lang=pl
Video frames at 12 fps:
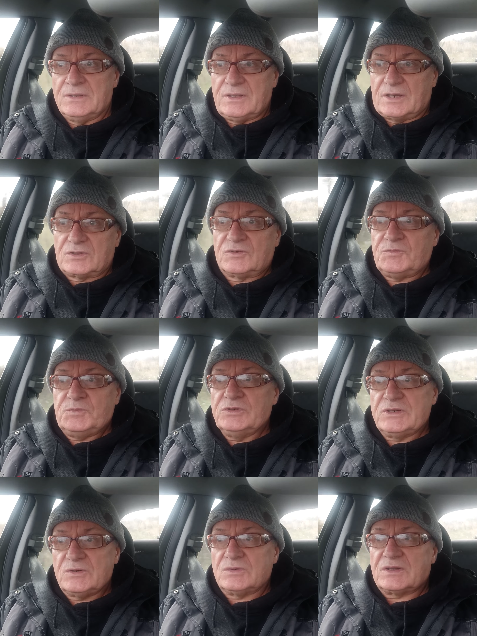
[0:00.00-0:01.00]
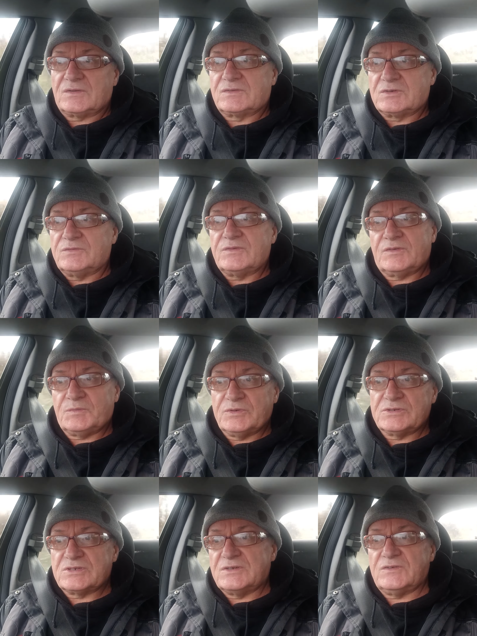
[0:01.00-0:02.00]
jak to wpłynęło na zdrowie
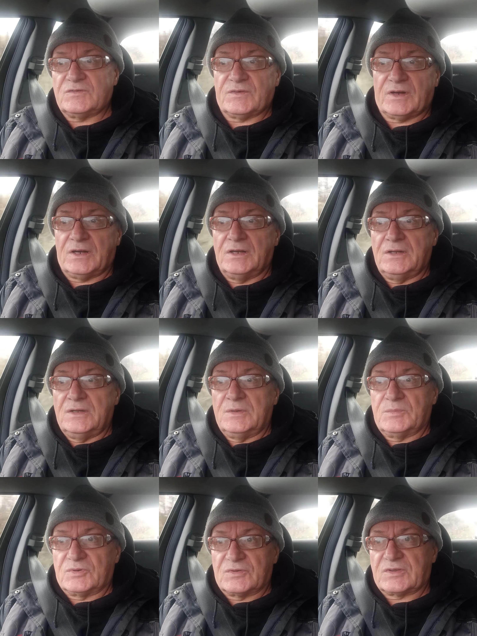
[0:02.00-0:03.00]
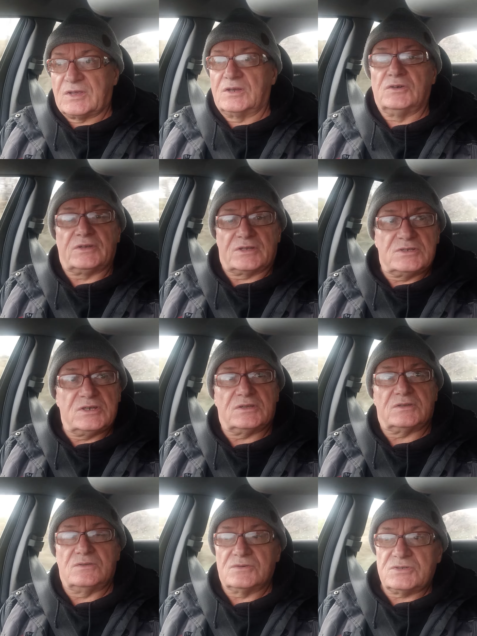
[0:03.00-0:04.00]
społeczeństwa polskiego, na
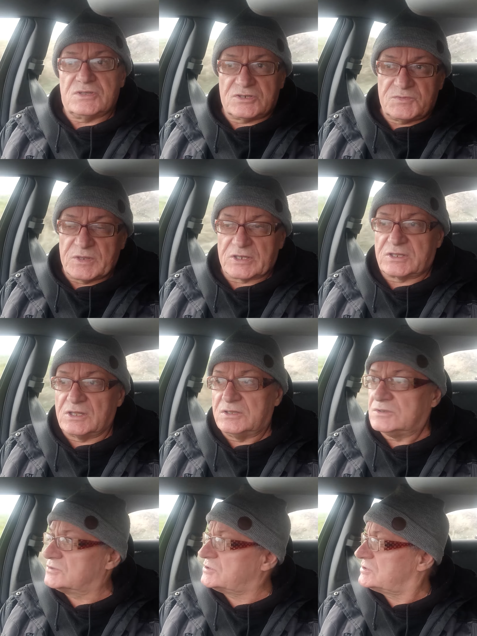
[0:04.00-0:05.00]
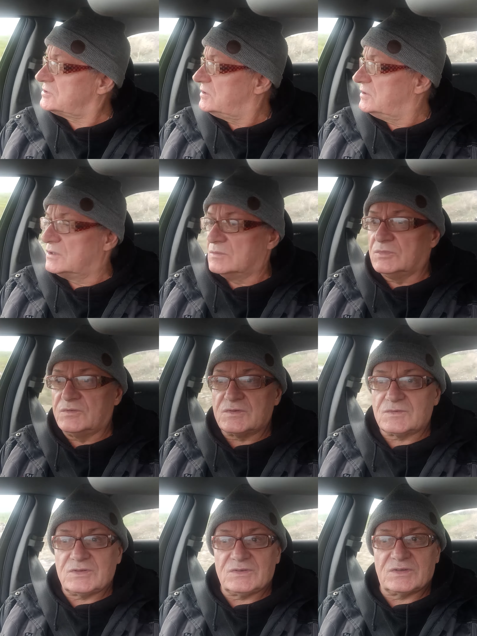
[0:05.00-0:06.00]
dzietność, na śmiertelność,
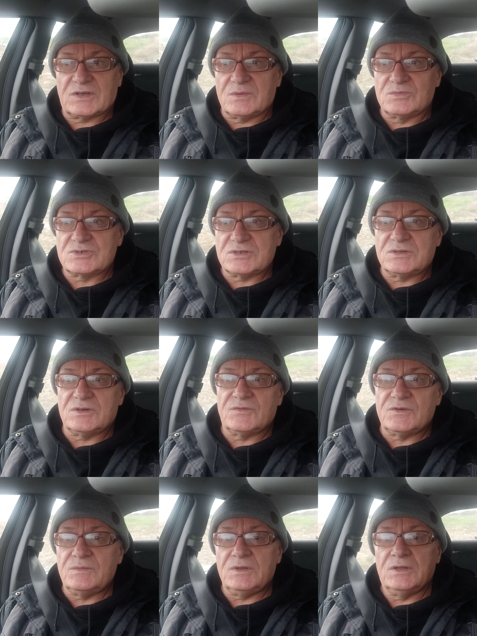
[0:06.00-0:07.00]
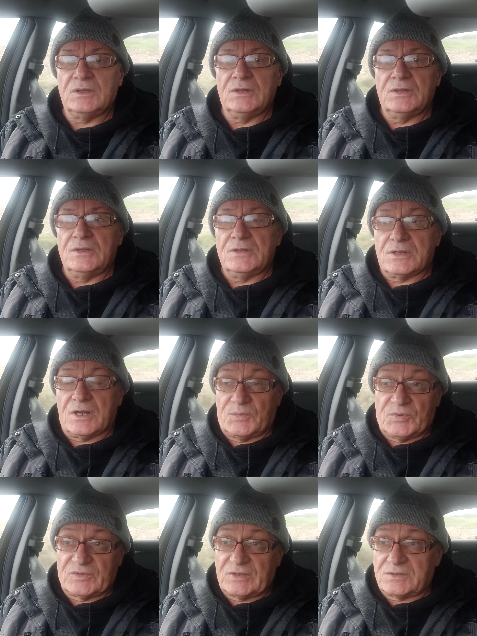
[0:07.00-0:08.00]
mówiąc językiem urzędowym. A
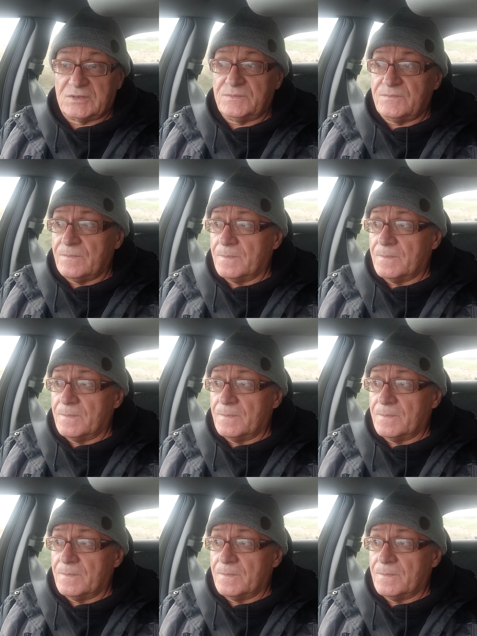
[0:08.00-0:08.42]
poza tym